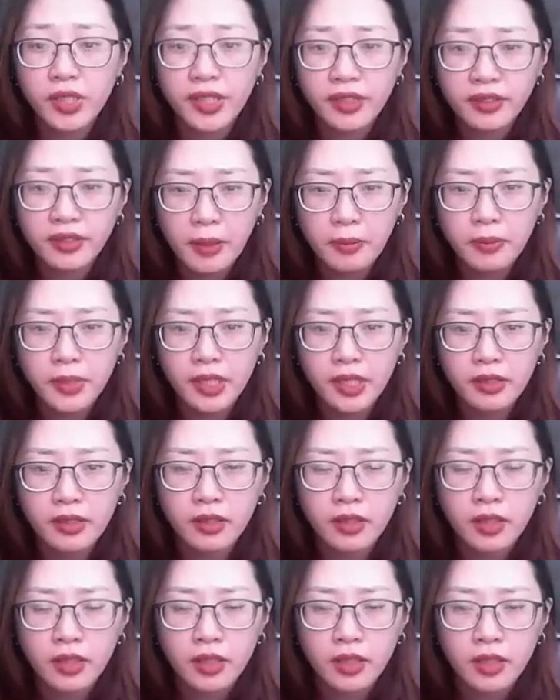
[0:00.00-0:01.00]
yên tâm đi.
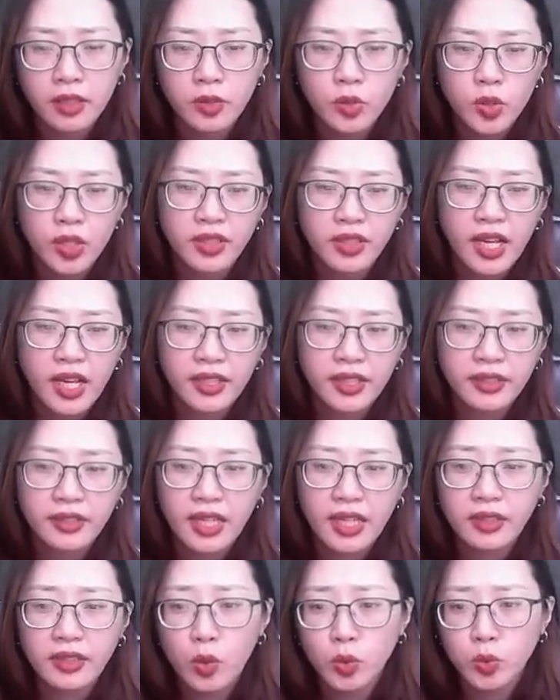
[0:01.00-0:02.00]
Chuyện này
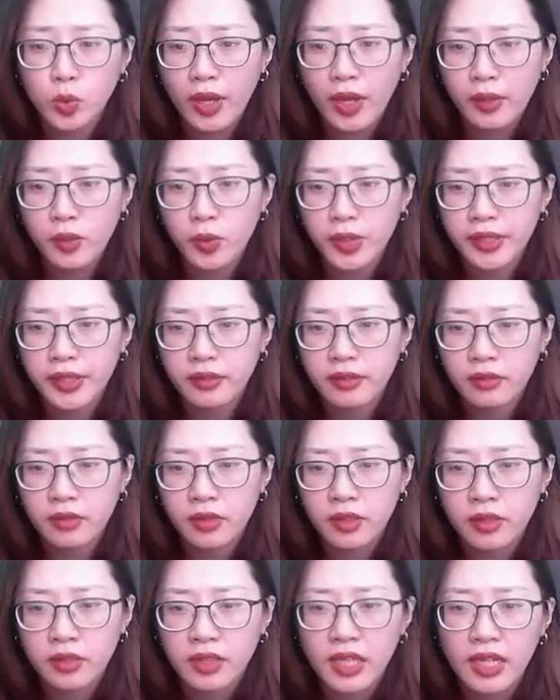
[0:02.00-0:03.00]
ta thầu toàn quyền,
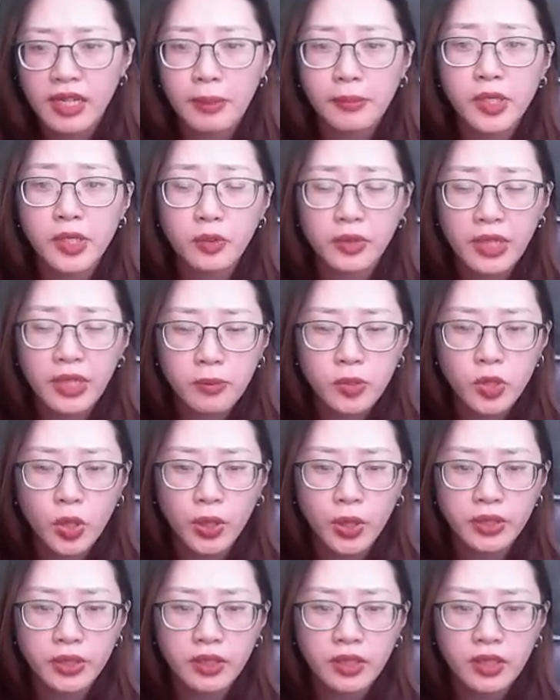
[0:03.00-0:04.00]
ta làm nhiều năm
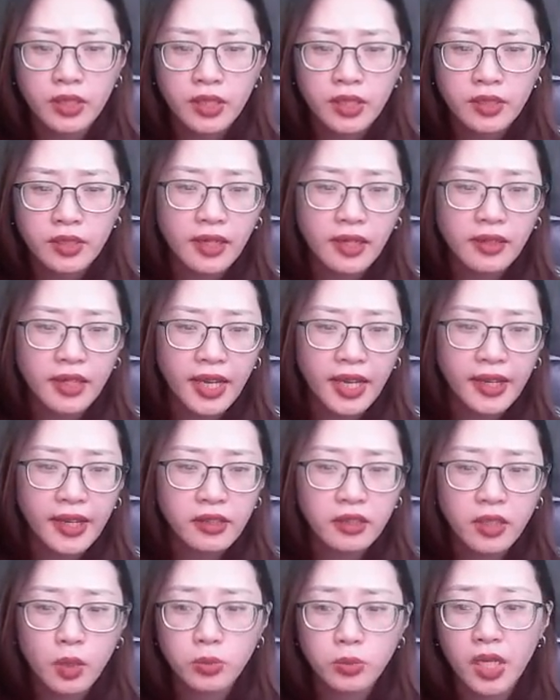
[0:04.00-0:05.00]
rồi, chẳng
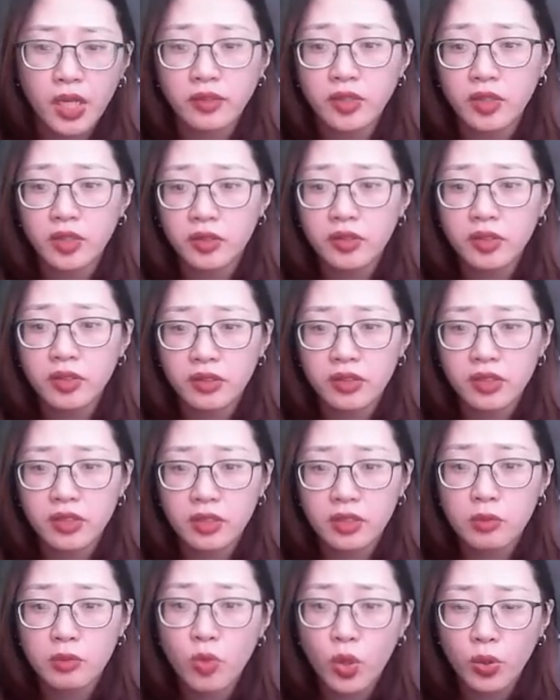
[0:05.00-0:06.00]
lẽ không thể tưởng tượng
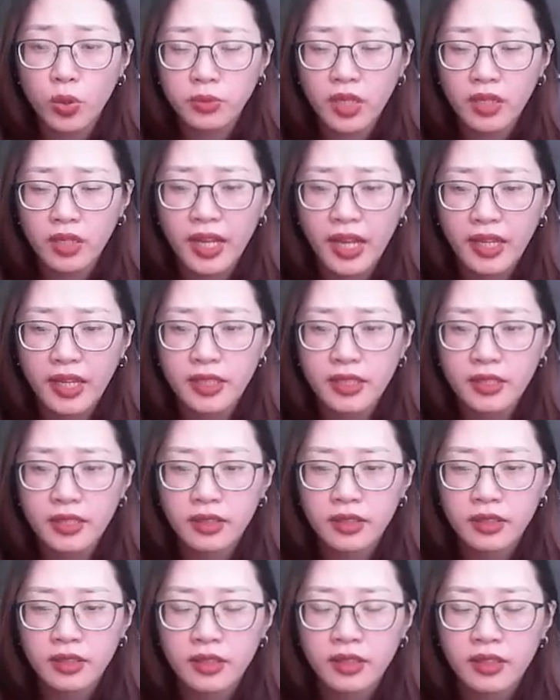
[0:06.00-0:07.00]
được một tầng này.
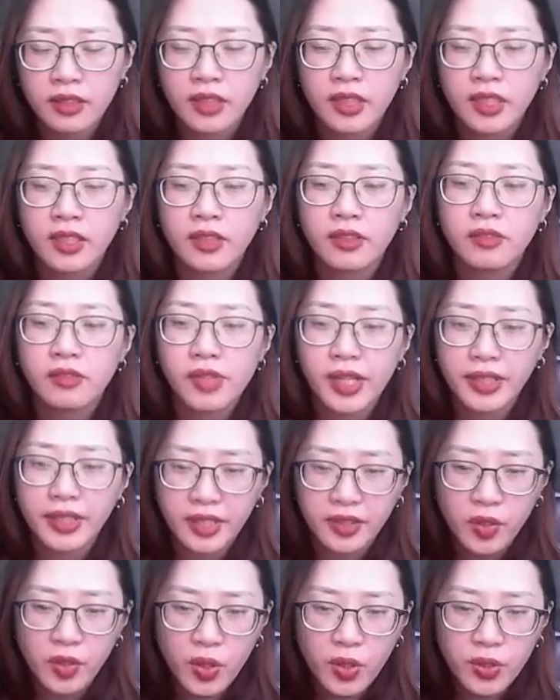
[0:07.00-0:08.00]
Vậy
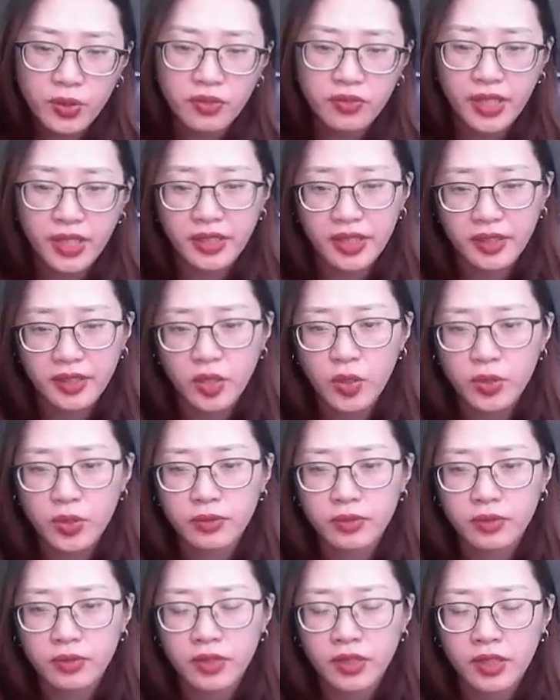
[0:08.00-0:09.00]
thì tốt, vậy thì
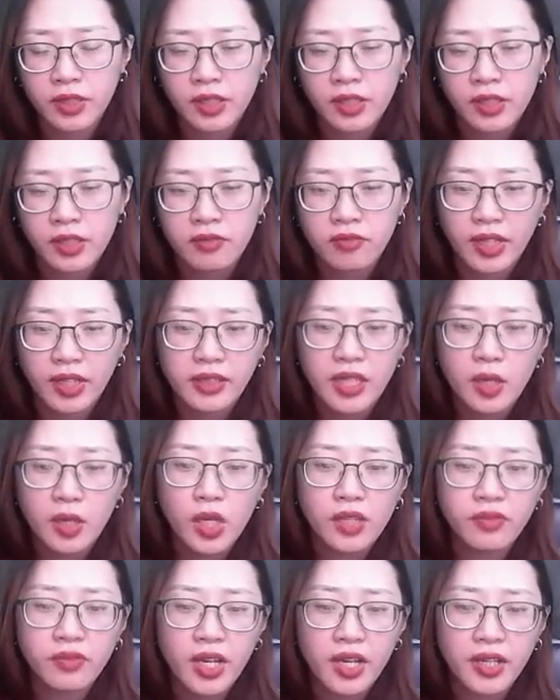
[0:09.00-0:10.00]
tốt. Vậy ta
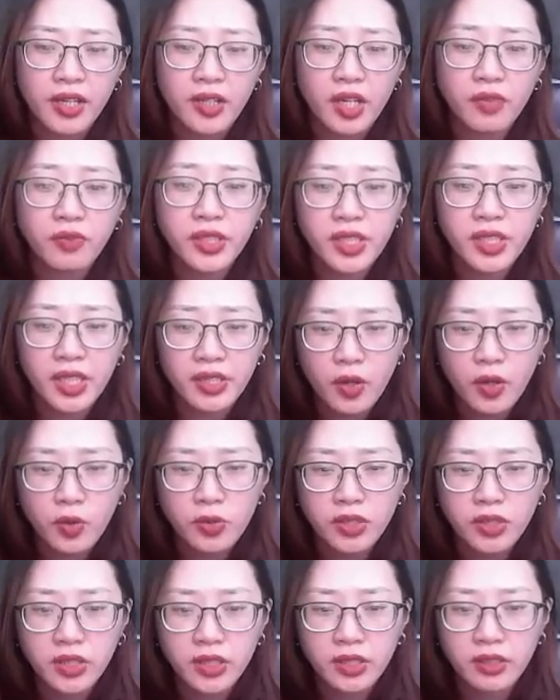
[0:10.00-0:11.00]
quay về nói với chị dâu
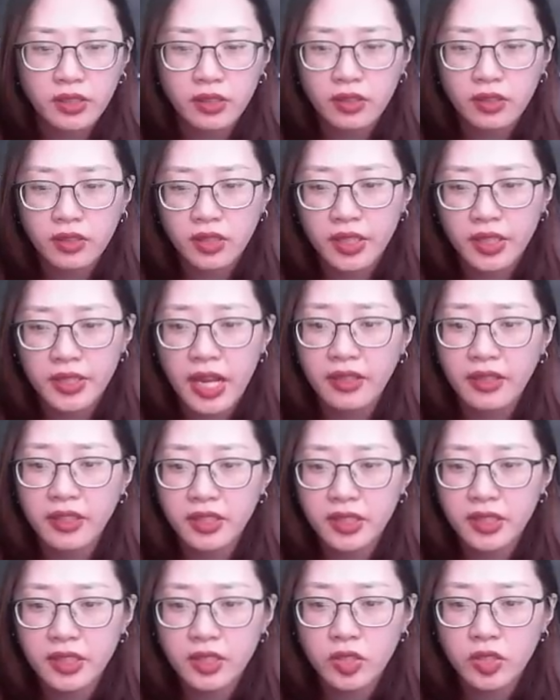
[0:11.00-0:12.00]
ngươi, ngươi đã
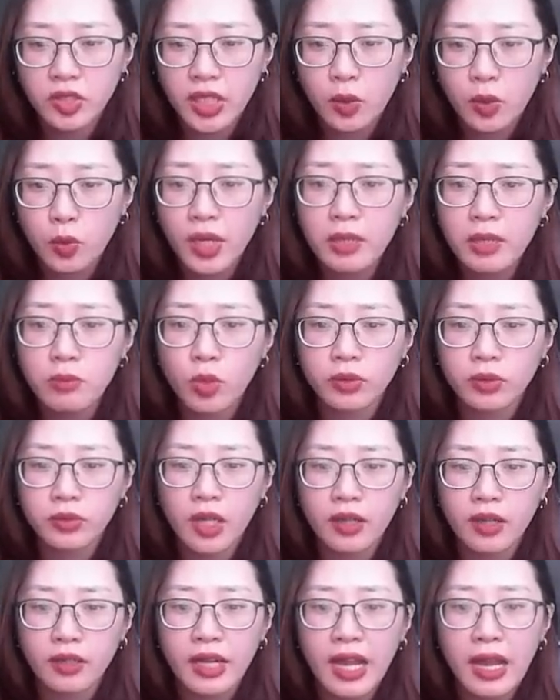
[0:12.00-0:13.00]
hứa sẽ quét một
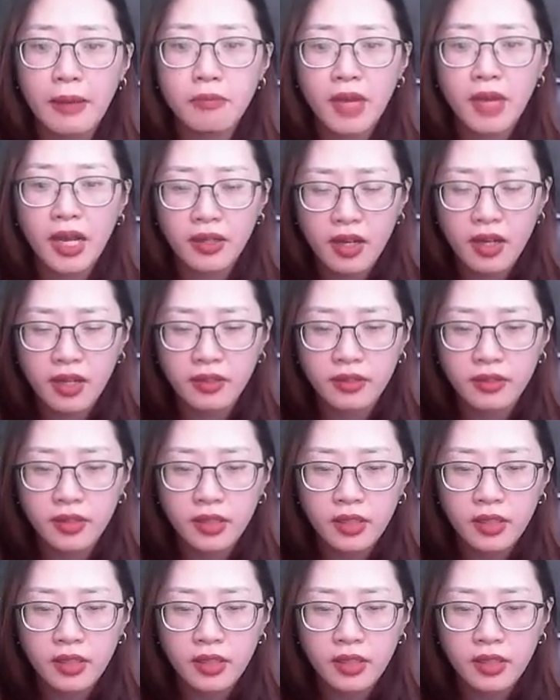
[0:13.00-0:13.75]
tầng ám ma ngân.